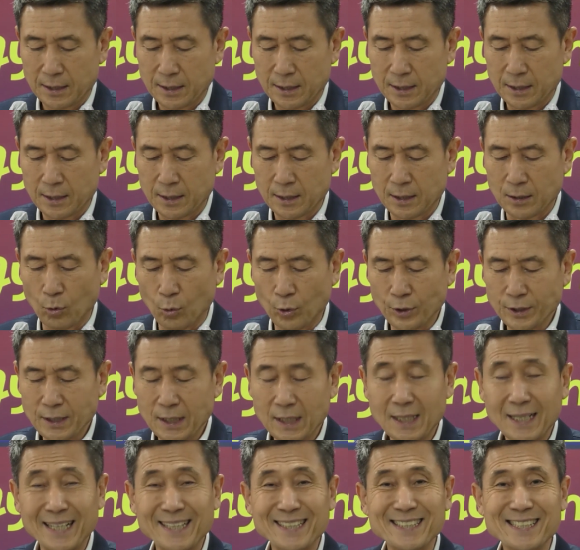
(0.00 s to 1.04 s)
어, 오
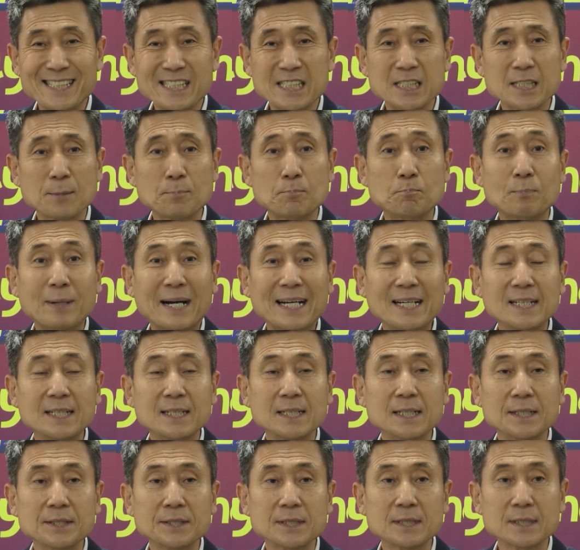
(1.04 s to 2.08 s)
년간 이십팔
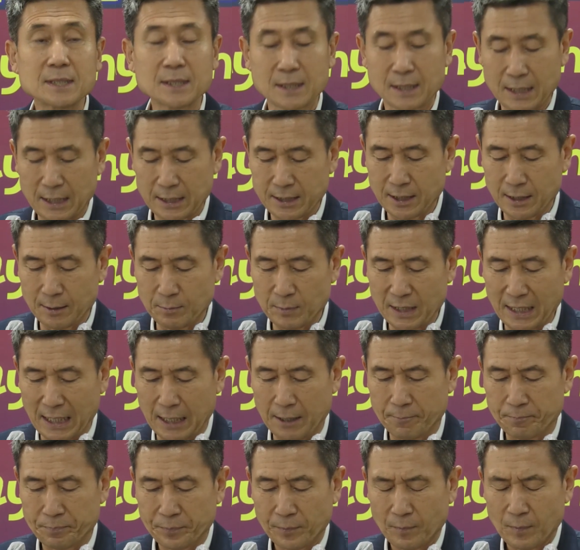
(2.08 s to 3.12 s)
년까지입니다.
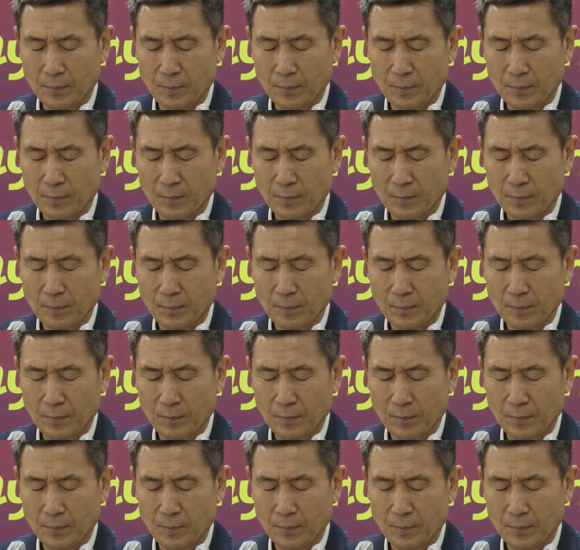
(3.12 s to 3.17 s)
